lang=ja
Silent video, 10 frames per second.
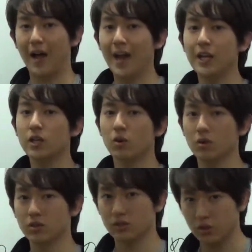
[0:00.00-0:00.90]
代
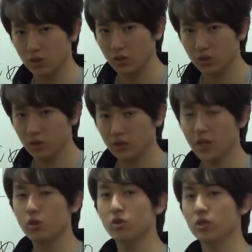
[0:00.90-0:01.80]
表するっ
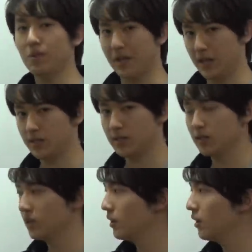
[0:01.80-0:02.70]
ていう意味で
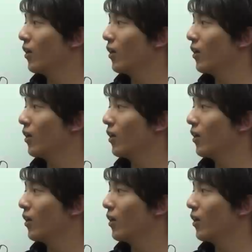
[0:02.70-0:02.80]
す。